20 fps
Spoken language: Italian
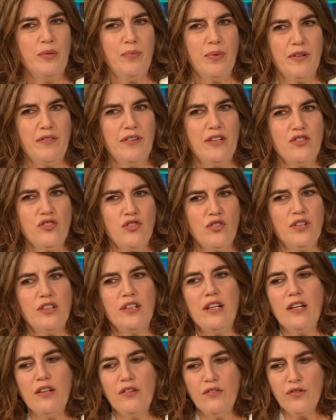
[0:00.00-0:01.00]
prevenzione
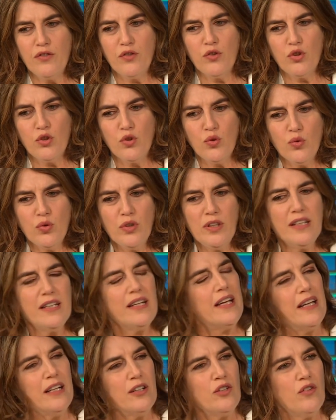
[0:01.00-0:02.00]
degli infortuni che
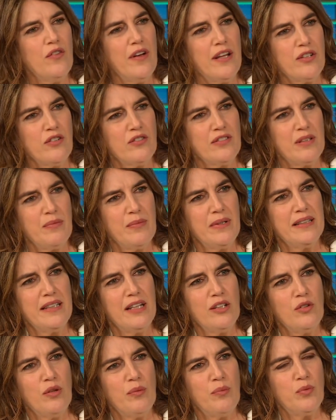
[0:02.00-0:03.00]
il governo sta
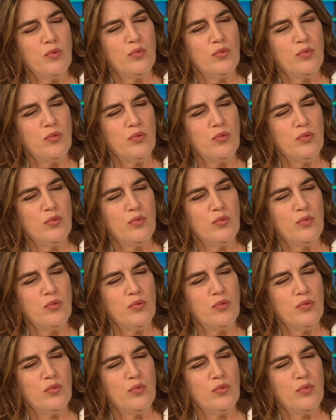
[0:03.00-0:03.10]
mettendo a punto?